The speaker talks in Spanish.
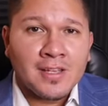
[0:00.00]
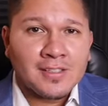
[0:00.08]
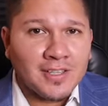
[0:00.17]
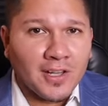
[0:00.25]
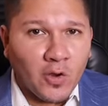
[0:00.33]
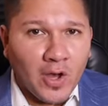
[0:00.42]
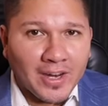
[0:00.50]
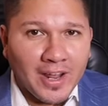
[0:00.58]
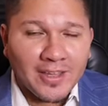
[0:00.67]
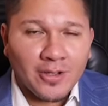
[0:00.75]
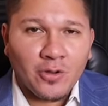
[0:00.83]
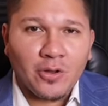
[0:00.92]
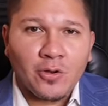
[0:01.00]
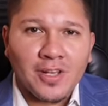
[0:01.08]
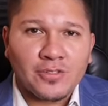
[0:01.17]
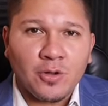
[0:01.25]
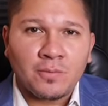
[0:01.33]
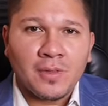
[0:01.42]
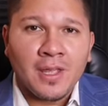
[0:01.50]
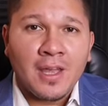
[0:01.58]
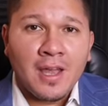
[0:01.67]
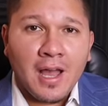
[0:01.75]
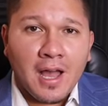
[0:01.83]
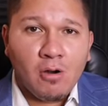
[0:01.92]
Se los agradezco de corazón.
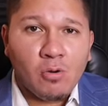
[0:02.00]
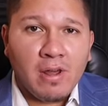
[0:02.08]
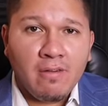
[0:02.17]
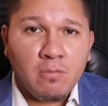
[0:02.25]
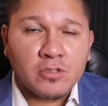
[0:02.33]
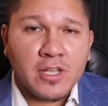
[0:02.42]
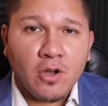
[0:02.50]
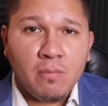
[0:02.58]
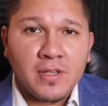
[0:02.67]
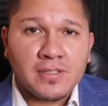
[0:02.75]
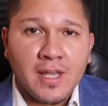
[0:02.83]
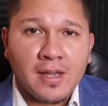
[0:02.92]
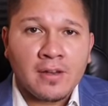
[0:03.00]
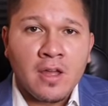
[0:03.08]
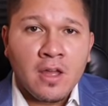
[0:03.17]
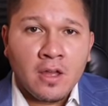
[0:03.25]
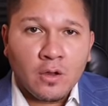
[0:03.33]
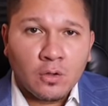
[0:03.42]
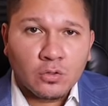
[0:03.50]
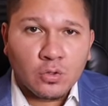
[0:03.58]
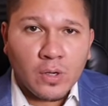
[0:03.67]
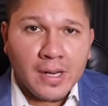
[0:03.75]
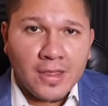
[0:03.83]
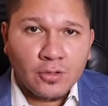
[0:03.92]
Ahora vamos a comenzar con
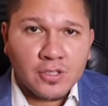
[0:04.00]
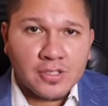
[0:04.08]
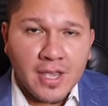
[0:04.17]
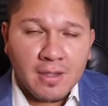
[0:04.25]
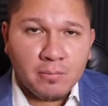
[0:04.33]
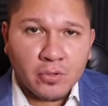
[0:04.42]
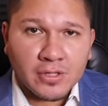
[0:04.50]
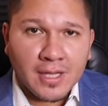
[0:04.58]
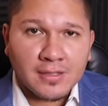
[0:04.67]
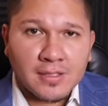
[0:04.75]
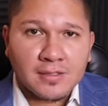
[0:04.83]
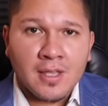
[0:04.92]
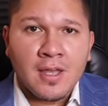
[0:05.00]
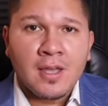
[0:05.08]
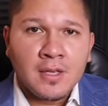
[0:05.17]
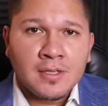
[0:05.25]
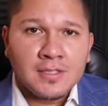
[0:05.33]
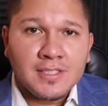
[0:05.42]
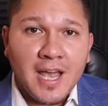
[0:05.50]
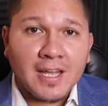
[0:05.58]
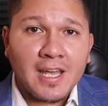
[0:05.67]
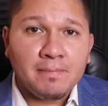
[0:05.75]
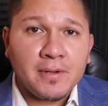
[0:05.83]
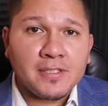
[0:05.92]
todas las noticias importantes. Ya
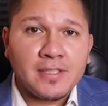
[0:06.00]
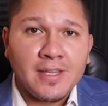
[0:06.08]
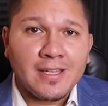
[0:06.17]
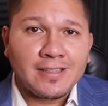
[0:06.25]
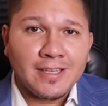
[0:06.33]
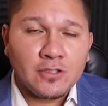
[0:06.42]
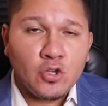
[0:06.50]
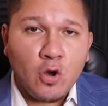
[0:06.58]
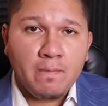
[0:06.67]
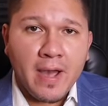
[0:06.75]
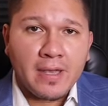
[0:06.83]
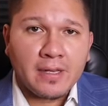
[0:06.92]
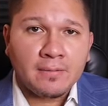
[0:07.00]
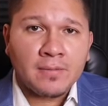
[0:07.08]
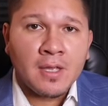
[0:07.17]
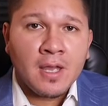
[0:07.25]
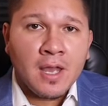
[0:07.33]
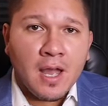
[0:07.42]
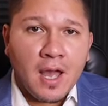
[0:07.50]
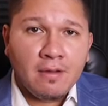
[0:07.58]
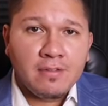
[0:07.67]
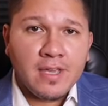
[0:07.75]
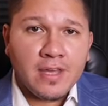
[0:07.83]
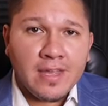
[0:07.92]
que el presidente Joe Biden
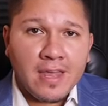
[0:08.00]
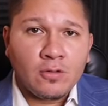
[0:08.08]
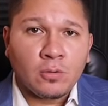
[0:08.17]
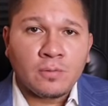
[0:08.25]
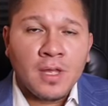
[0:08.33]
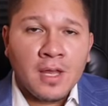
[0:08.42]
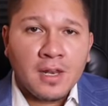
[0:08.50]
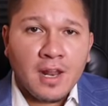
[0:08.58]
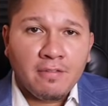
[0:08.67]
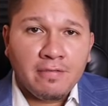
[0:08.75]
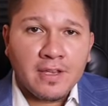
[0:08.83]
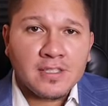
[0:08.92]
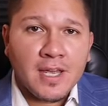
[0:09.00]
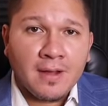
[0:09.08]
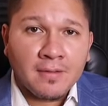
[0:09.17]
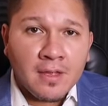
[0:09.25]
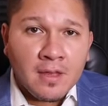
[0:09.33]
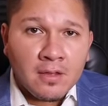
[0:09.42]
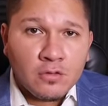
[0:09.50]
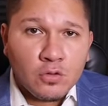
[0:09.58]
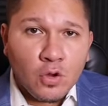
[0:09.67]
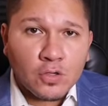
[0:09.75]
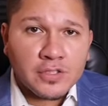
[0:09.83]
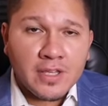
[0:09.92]
había dado la fecha
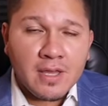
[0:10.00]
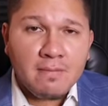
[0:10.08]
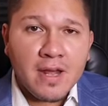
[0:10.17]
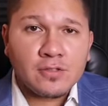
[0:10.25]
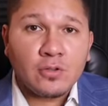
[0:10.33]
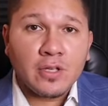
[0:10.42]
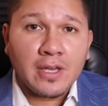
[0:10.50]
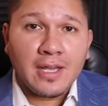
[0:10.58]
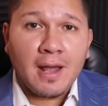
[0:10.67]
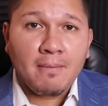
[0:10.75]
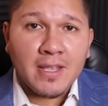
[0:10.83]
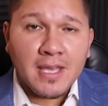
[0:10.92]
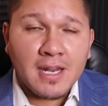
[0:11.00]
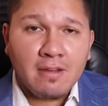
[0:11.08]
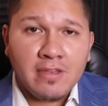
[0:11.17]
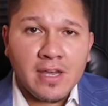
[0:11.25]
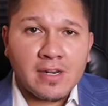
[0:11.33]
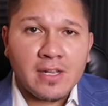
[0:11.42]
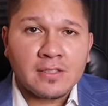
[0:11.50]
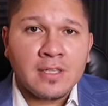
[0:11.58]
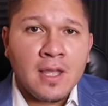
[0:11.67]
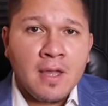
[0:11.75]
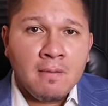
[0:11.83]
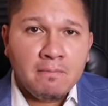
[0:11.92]
12 de marzo, que era mañana viernes,
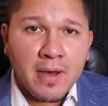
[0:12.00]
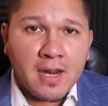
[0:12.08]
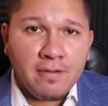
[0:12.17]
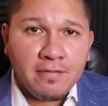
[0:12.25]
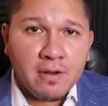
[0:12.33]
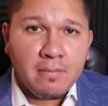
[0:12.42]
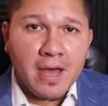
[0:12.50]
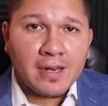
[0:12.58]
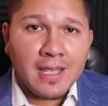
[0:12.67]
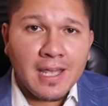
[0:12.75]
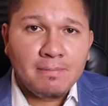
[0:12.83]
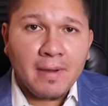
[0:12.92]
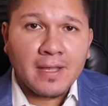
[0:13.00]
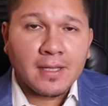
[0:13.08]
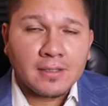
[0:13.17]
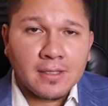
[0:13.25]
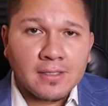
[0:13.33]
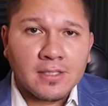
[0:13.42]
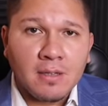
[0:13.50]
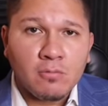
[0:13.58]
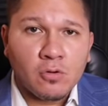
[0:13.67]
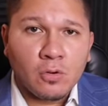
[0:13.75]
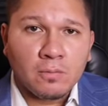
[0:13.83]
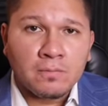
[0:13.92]
para firmar el paquete de
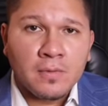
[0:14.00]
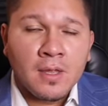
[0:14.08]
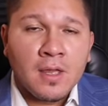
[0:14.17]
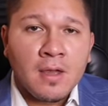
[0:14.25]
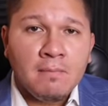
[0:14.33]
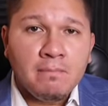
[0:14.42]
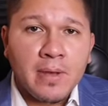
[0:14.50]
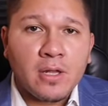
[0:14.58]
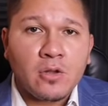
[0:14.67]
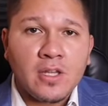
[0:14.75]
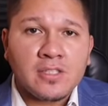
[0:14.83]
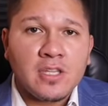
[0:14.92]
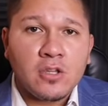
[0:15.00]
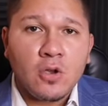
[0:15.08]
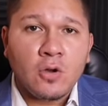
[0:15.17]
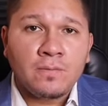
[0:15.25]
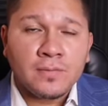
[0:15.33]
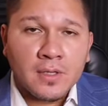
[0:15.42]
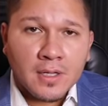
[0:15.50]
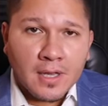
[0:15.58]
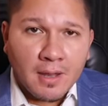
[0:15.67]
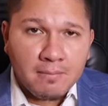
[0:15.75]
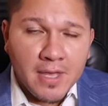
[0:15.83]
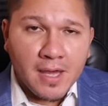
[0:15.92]
estímulo, pero decidió
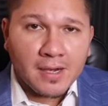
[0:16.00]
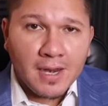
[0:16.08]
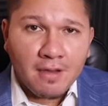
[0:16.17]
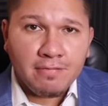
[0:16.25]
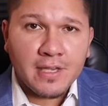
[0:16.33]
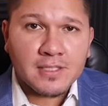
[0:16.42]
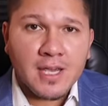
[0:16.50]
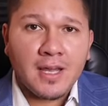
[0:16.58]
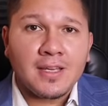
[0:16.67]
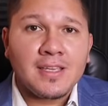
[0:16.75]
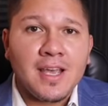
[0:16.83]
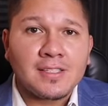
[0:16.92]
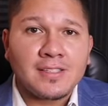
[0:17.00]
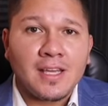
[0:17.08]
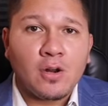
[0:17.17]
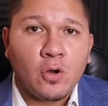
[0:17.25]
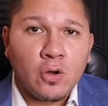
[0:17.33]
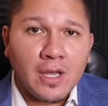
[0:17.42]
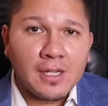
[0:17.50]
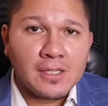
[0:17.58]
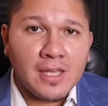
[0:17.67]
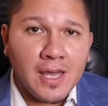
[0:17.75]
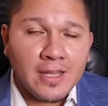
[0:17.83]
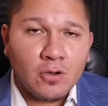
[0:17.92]
cambiar la fecha y hacerlo el
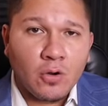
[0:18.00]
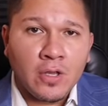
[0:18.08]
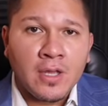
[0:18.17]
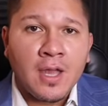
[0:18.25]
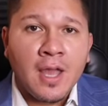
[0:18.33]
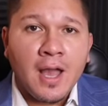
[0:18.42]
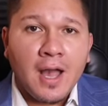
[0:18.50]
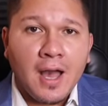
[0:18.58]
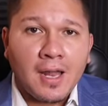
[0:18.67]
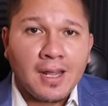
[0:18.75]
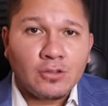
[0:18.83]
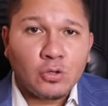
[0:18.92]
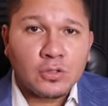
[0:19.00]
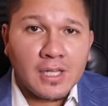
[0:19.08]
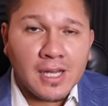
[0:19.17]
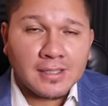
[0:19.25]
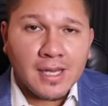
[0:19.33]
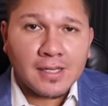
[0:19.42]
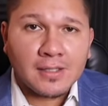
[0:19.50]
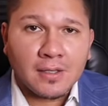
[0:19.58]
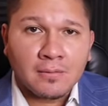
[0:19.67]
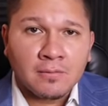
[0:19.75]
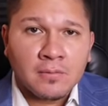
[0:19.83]
día de hoy a las 2 de la tarde.